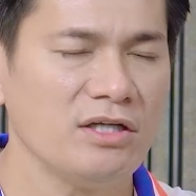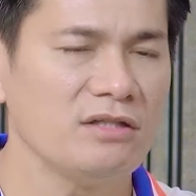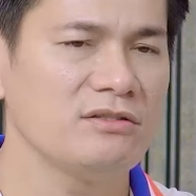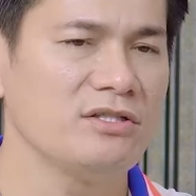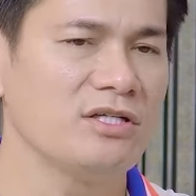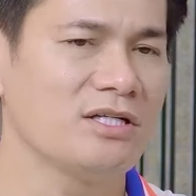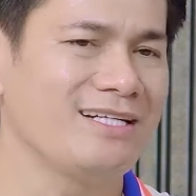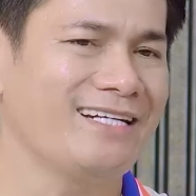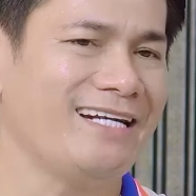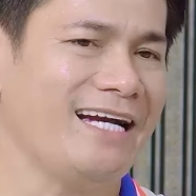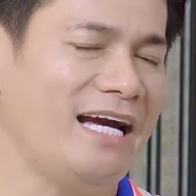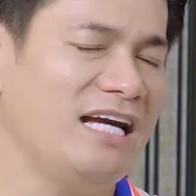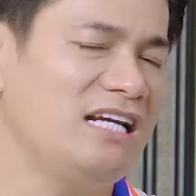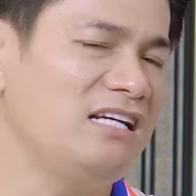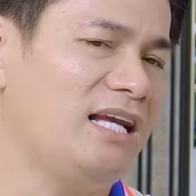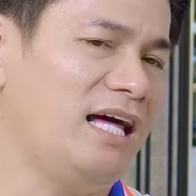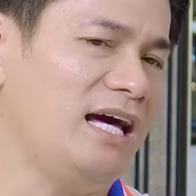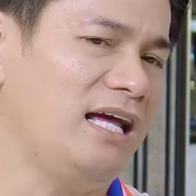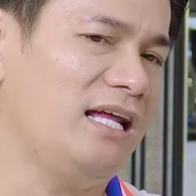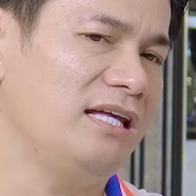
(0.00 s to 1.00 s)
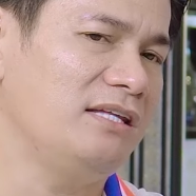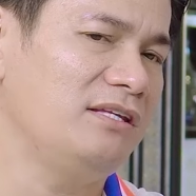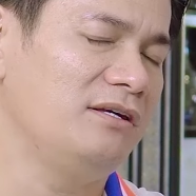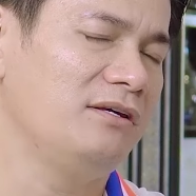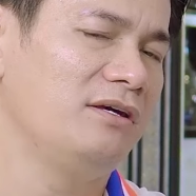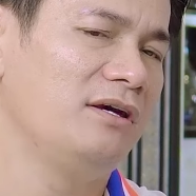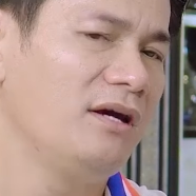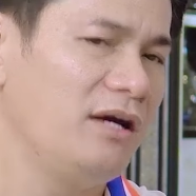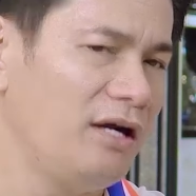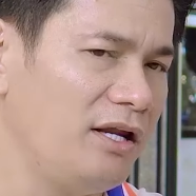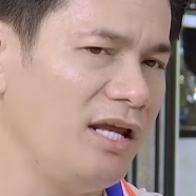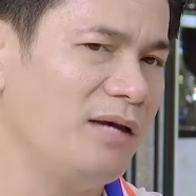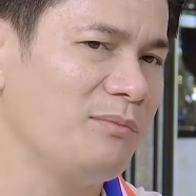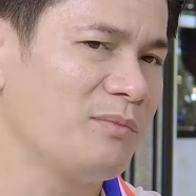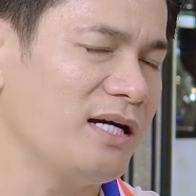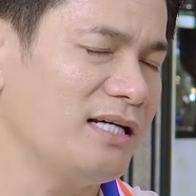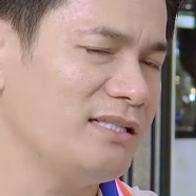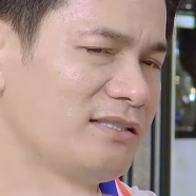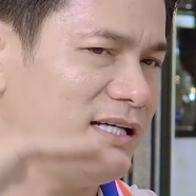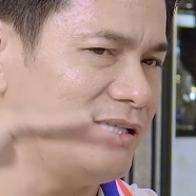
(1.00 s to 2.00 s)
Nhưng được cái lại là gì? Thì
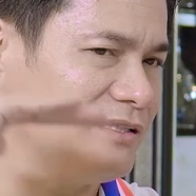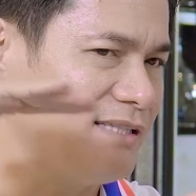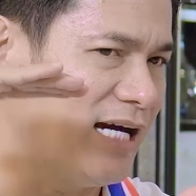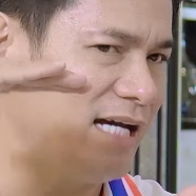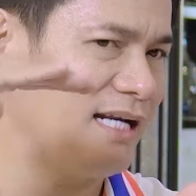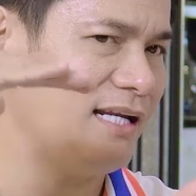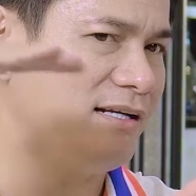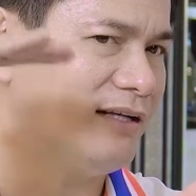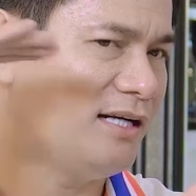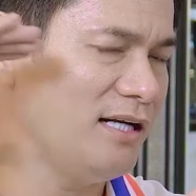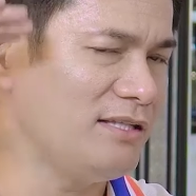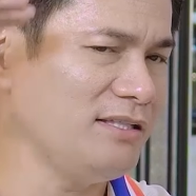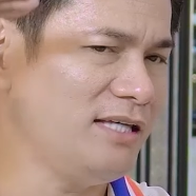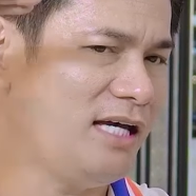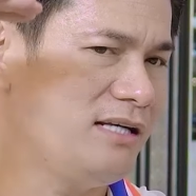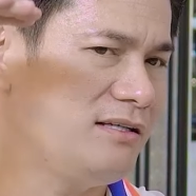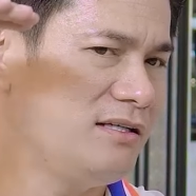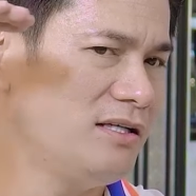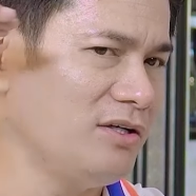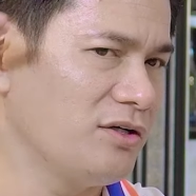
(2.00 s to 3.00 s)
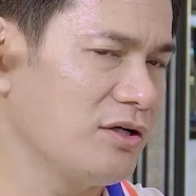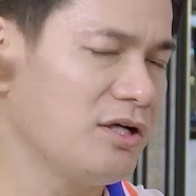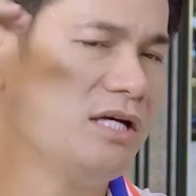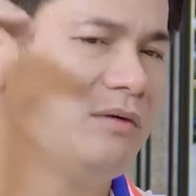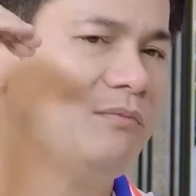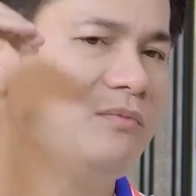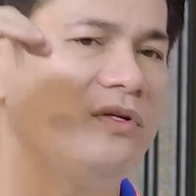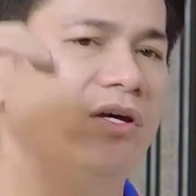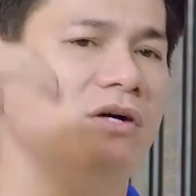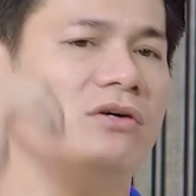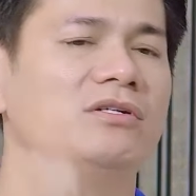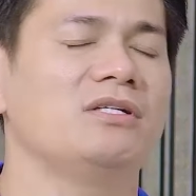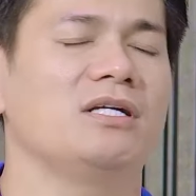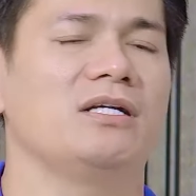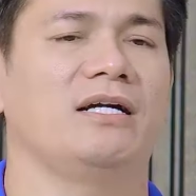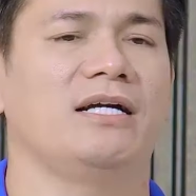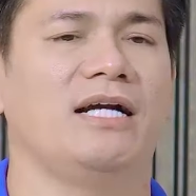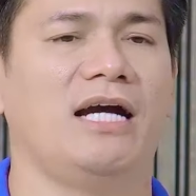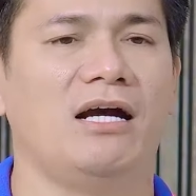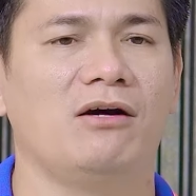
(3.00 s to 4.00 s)
điểm các anh chị tăng lên rất là nhanh, kiềm giữ
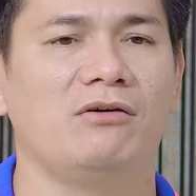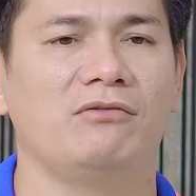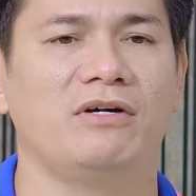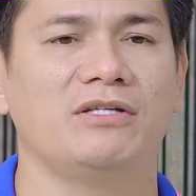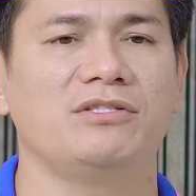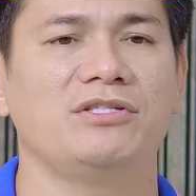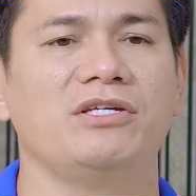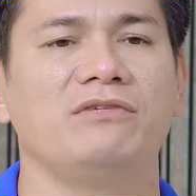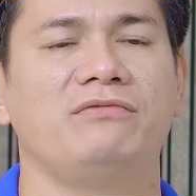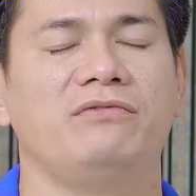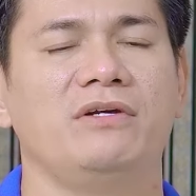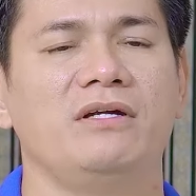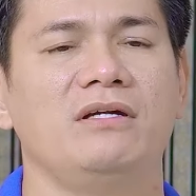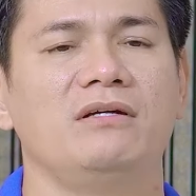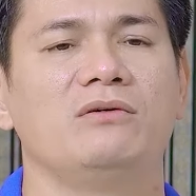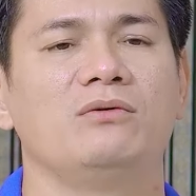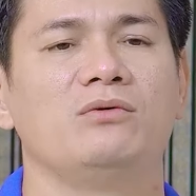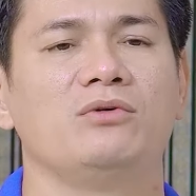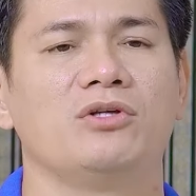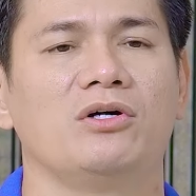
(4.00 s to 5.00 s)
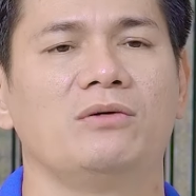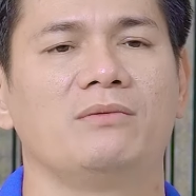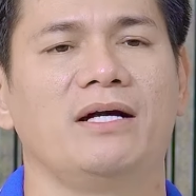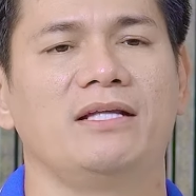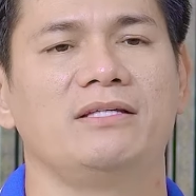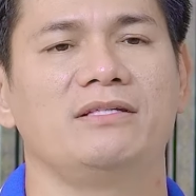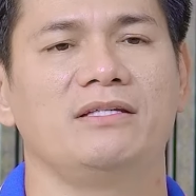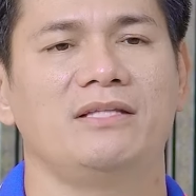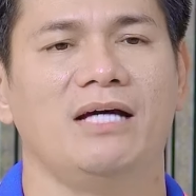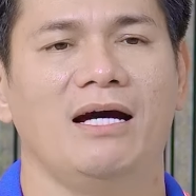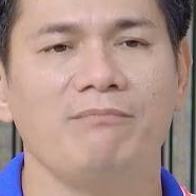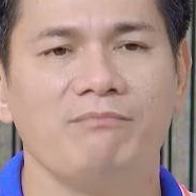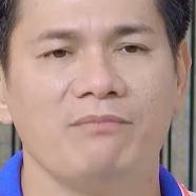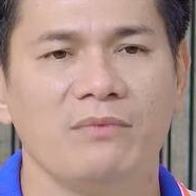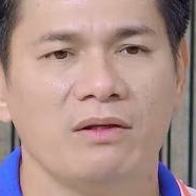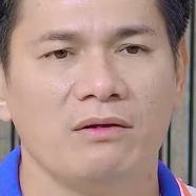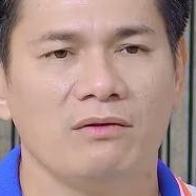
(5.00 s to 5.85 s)
rất là cao, và chi phí nuôi tôm các anh chị thấp.